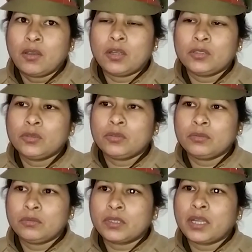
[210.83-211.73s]
और जो
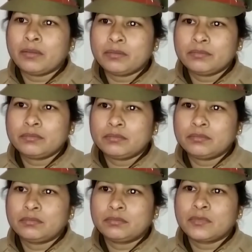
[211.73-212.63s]
उनका
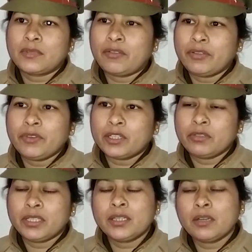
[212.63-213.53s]
काफी
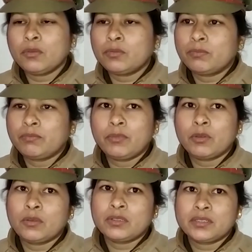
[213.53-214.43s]
मतभेद था वो
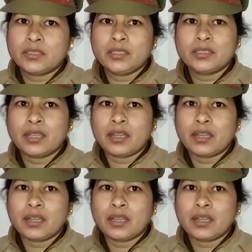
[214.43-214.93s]
बिल्कुल ठीक